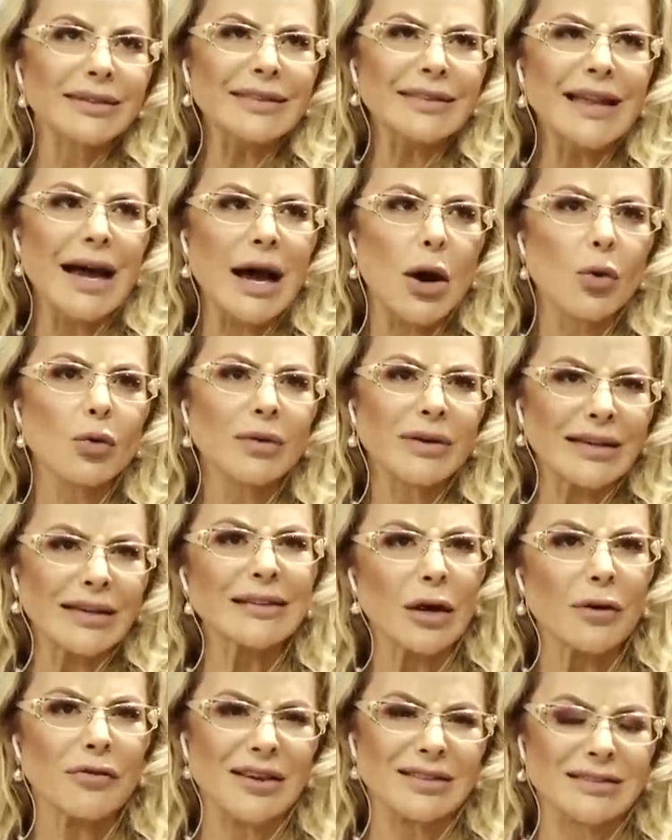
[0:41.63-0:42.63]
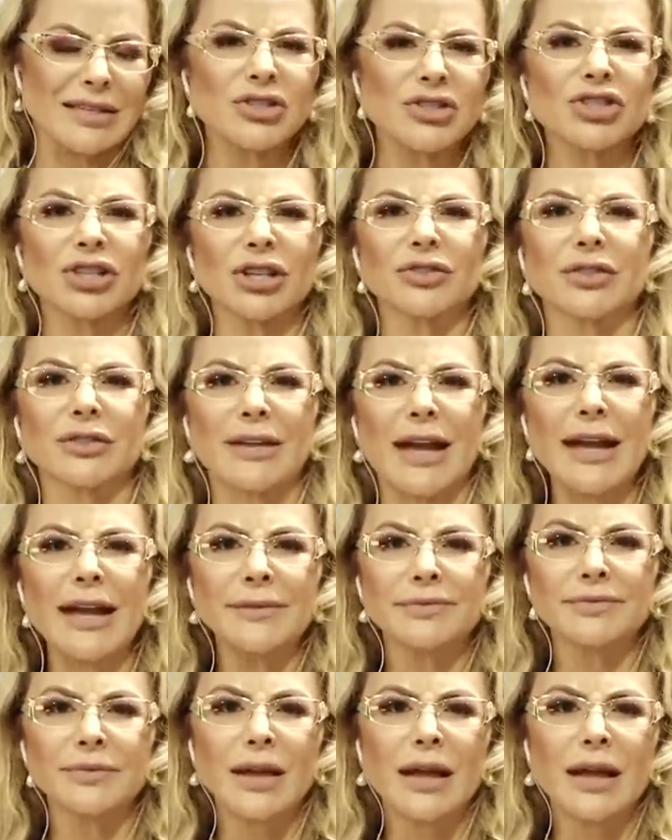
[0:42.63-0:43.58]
Não. Então faz sentido, né?